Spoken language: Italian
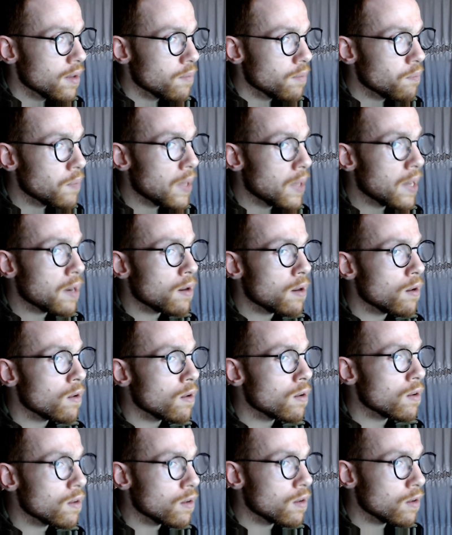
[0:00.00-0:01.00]

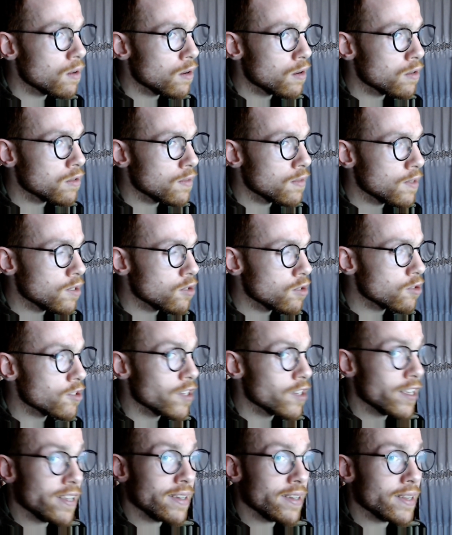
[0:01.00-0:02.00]
Però dovendo
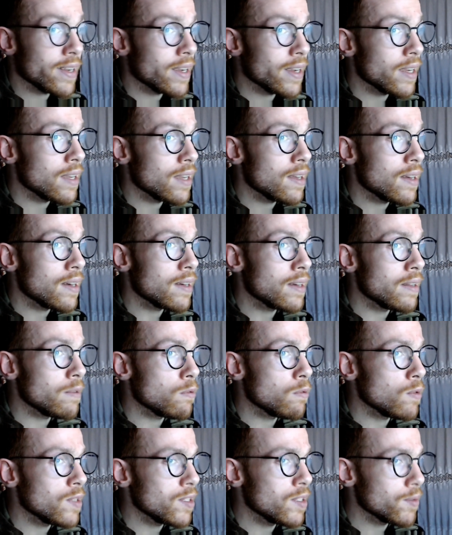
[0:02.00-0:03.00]
scegliere eh,
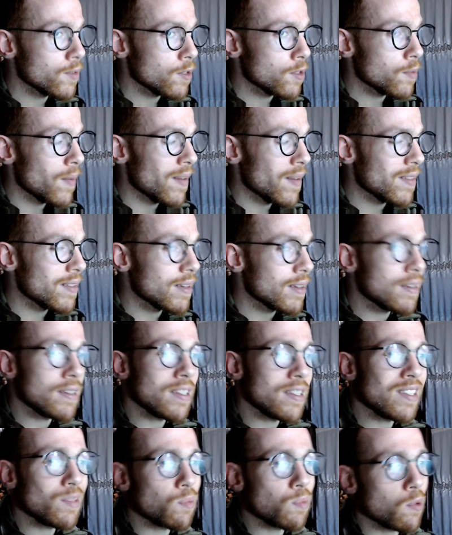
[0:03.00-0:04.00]
l'ultima domanda
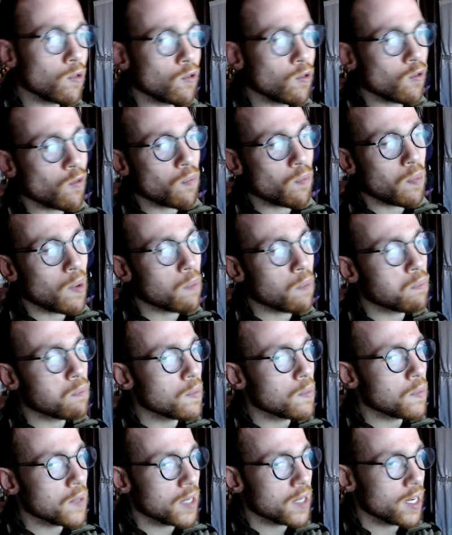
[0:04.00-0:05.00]
rispondo pop
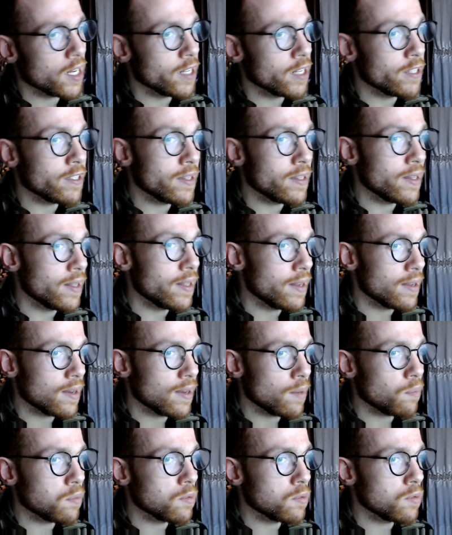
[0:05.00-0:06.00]
perché è il genere che
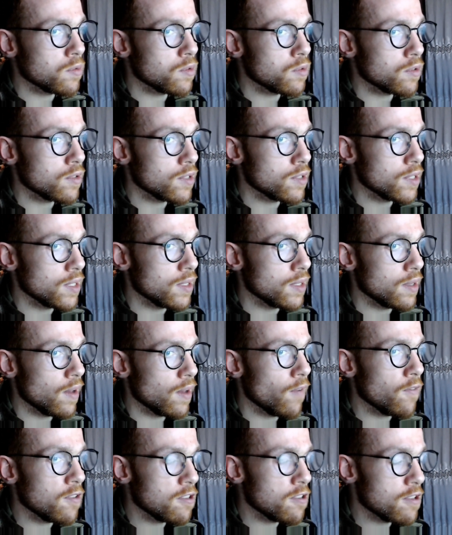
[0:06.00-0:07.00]
appunto si
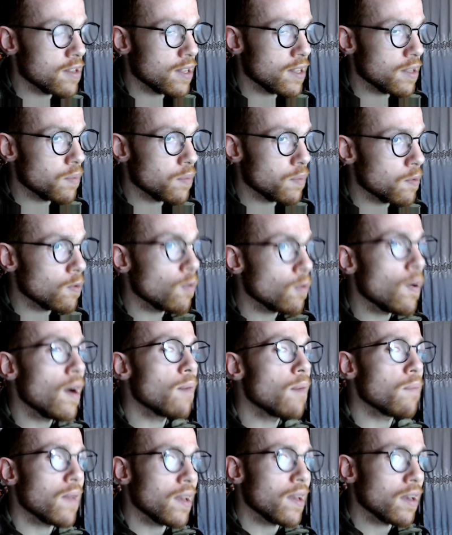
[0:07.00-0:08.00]
avvicina di più
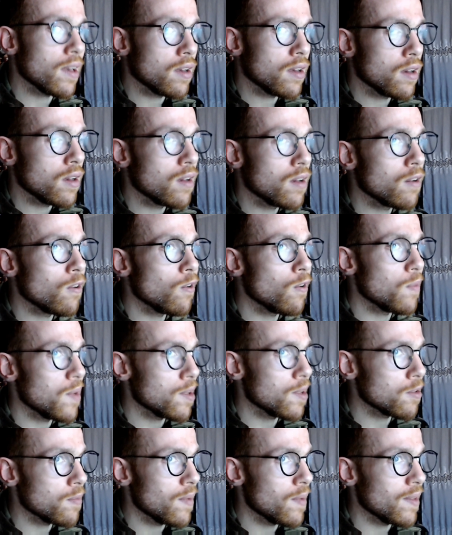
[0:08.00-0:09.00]
a me come
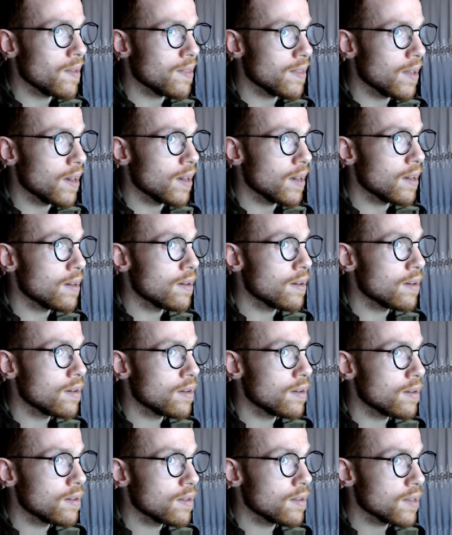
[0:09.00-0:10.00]
la domanda
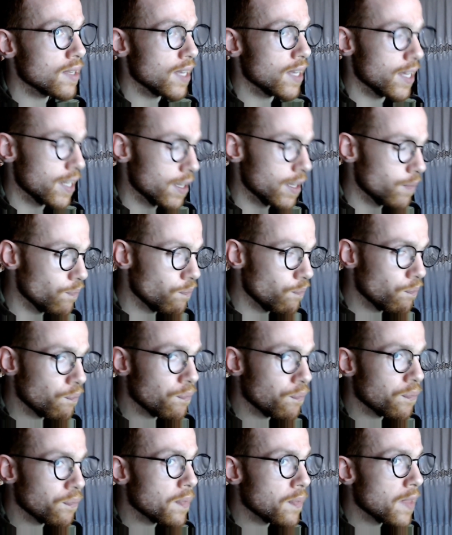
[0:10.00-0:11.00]
chiede.
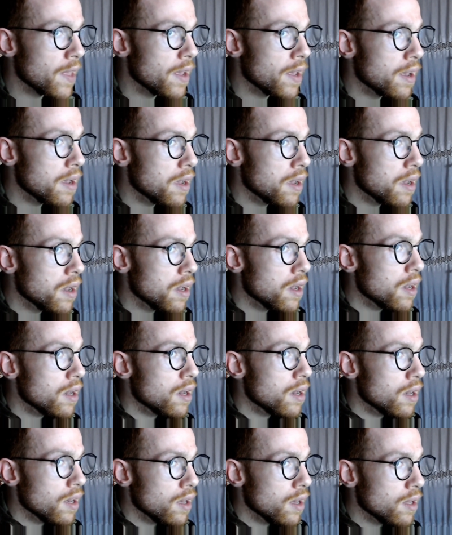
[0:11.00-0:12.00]

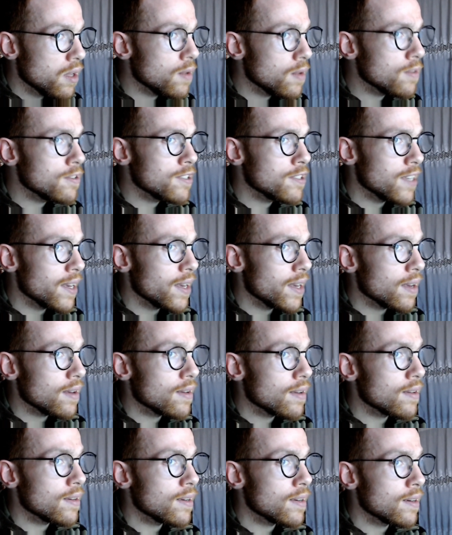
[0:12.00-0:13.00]
Non c'è
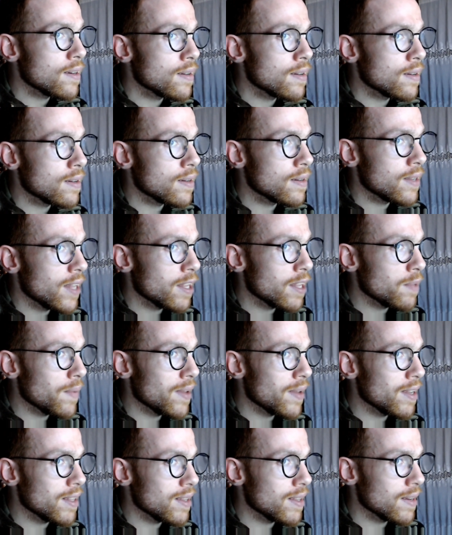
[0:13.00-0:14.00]
eh, la
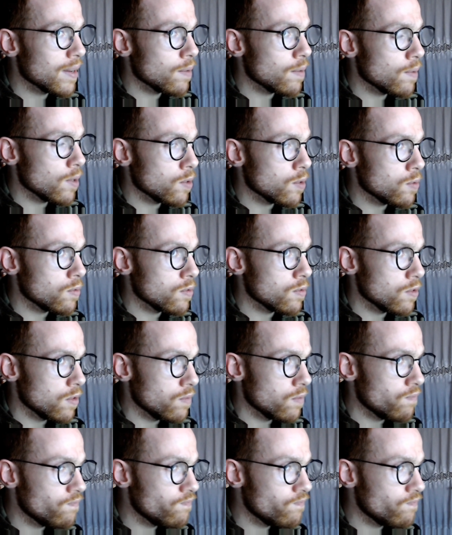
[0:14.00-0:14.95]
domanda tagga qualcuno.